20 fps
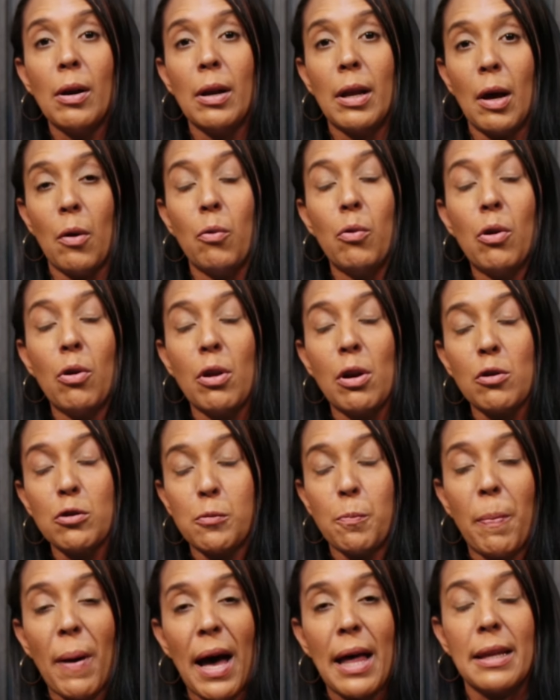de uno de
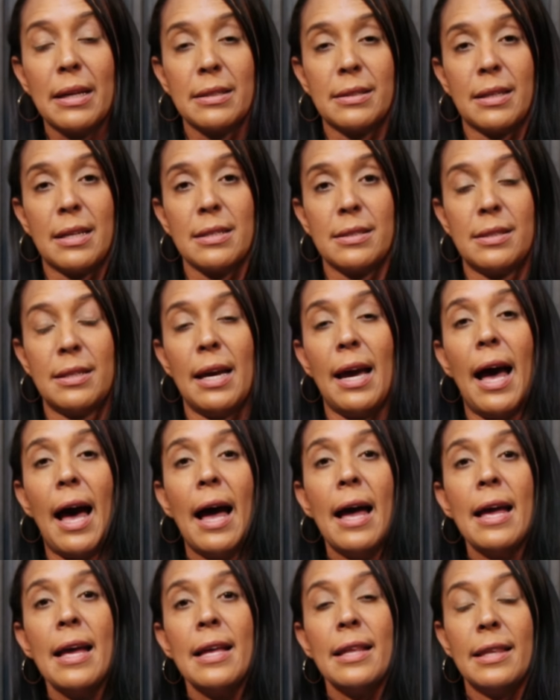los padres que
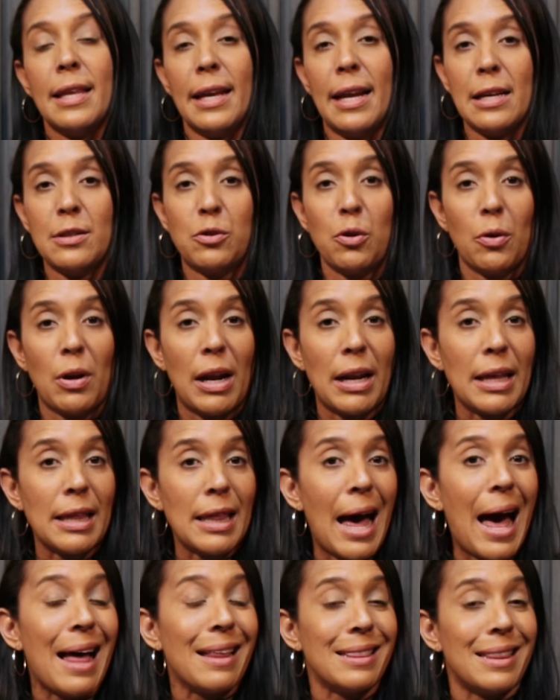sea de
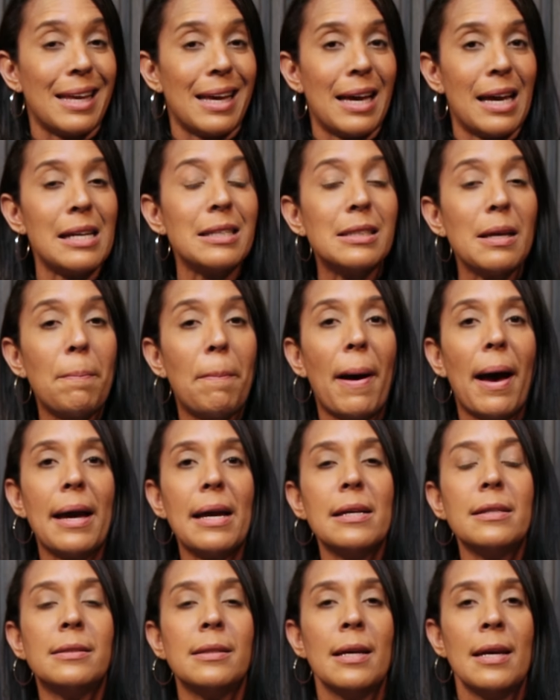nacionalidad de ese
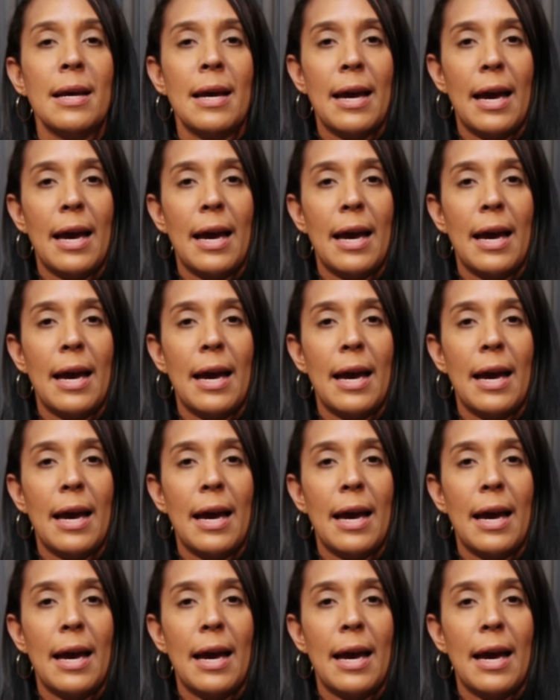país,